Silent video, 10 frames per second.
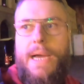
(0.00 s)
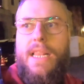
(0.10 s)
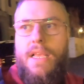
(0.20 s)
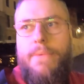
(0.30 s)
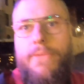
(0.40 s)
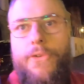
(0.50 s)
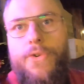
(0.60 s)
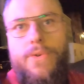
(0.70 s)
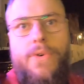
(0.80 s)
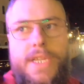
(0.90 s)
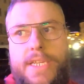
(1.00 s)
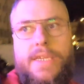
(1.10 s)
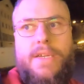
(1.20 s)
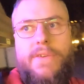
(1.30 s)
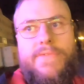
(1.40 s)
meine lieben
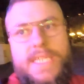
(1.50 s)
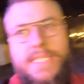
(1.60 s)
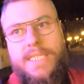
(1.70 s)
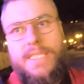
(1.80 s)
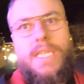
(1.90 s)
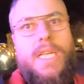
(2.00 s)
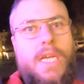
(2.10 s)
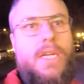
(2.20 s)
Freunde, wir sind